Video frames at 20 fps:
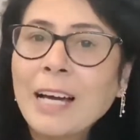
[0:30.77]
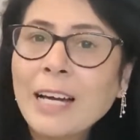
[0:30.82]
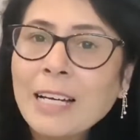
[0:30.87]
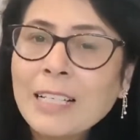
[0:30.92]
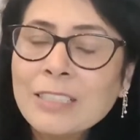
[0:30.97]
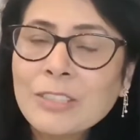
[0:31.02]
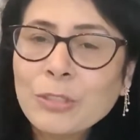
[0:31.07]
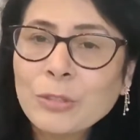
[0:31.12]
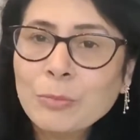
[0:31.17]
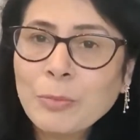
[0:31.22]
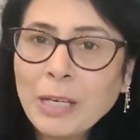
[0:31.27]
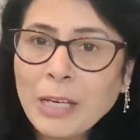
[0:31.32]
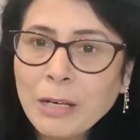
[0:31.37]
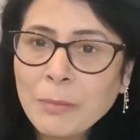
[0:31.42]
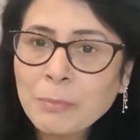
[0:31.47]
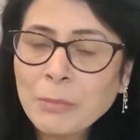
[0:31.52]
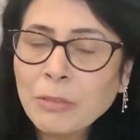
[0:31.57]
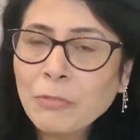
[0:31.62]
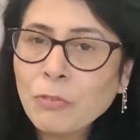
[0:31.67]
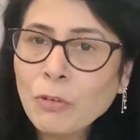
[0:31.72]
आज जो मैं
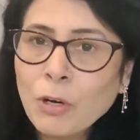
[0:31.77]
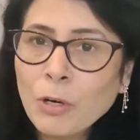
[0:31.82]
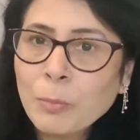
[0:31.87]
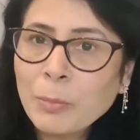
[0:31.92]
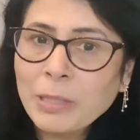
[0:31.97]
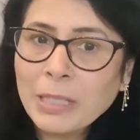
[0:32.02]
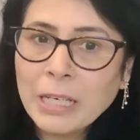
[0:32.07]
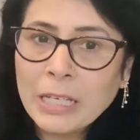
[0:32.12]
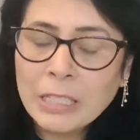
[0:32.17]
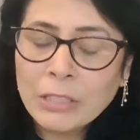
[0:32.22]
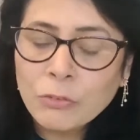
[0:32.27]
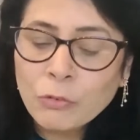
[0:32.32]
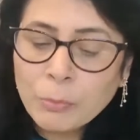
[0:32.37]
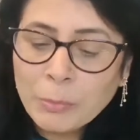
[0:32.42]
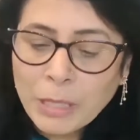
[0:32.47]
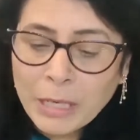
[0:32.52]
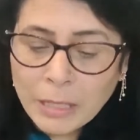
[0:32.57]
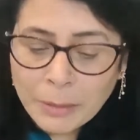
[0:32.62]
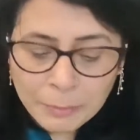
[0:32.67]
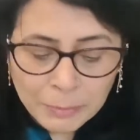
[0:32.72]
अपना ब्लॉग बना रही हूँ वो
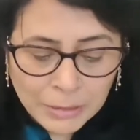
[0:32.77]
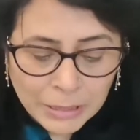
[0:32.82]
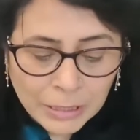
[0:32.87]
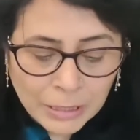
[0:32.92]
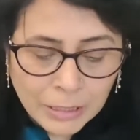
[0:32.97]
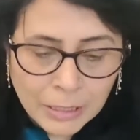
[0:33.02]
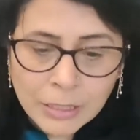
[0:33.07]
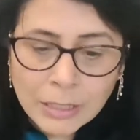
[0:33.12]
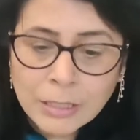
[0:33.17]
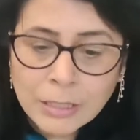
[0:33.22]
मैं अपनी